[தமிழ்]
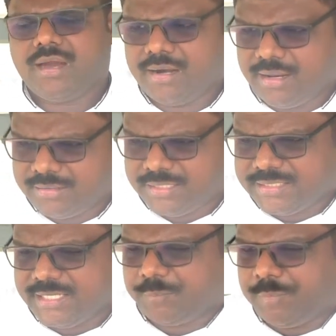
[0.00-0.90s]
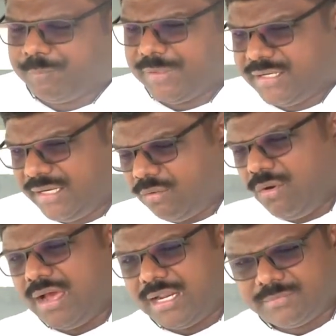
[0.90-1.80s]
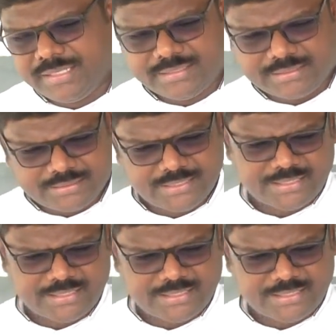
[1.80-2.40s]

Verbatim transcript: ஆனால் அது நெருப்பு பற்றி கொள்ளாதபடிக்கு